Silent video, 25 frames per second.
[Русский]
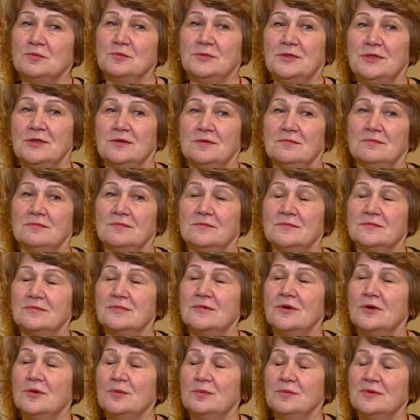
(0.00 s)
мне
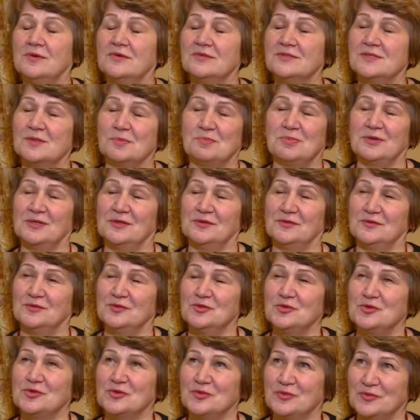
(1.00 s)
как бы запала в
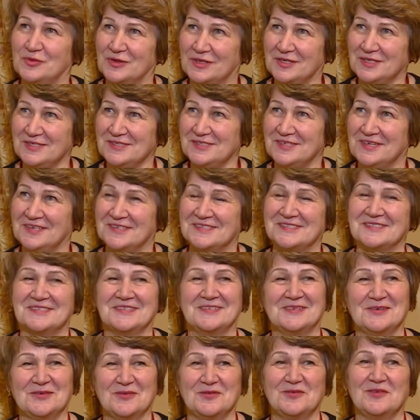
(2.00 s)
душу фраза
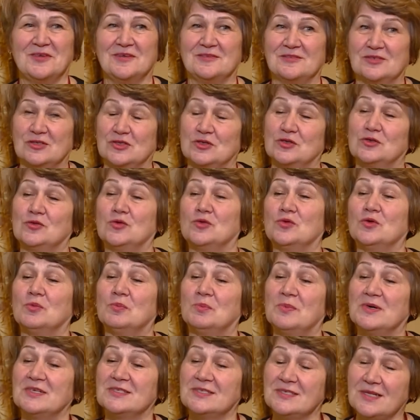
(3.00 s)
Александра Евгеньевича, что
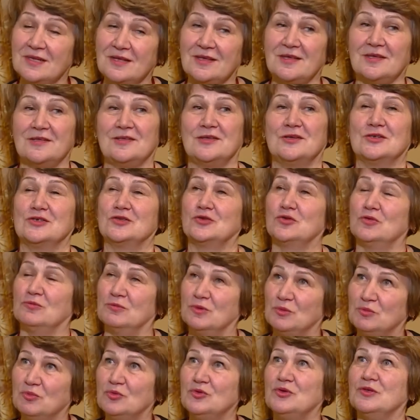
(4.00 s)
последнее, что
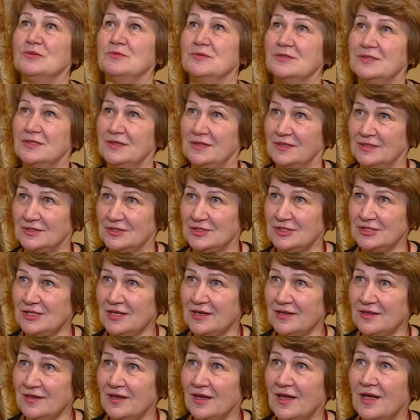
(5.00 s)
мы будем
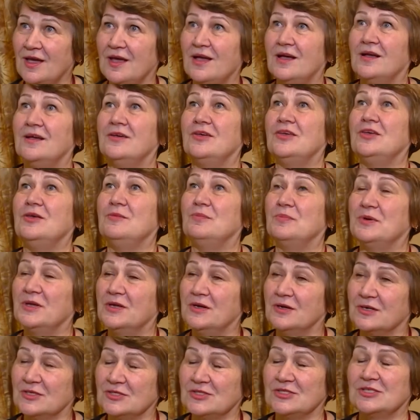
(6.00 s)
сокращать, и
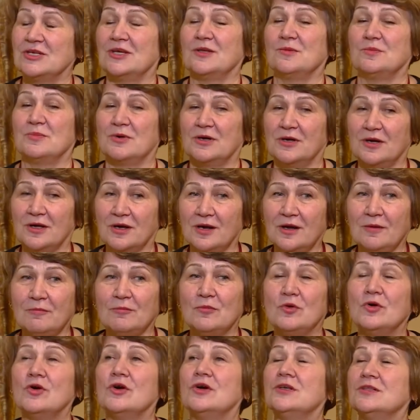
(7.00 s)
прекращать
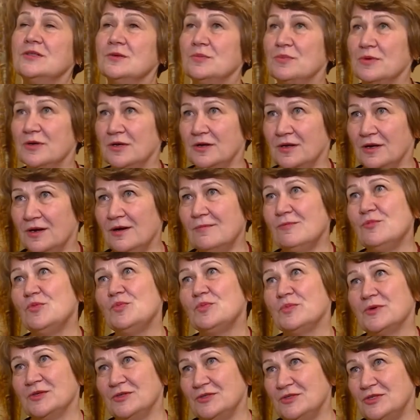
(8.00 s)
программу, это программу
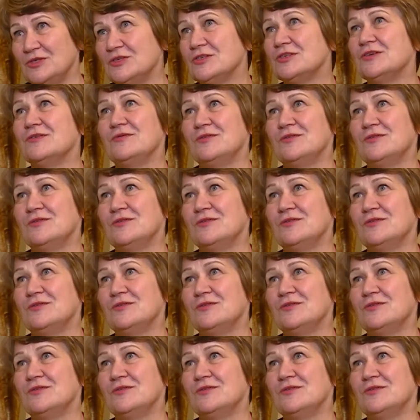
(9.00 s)
поддержки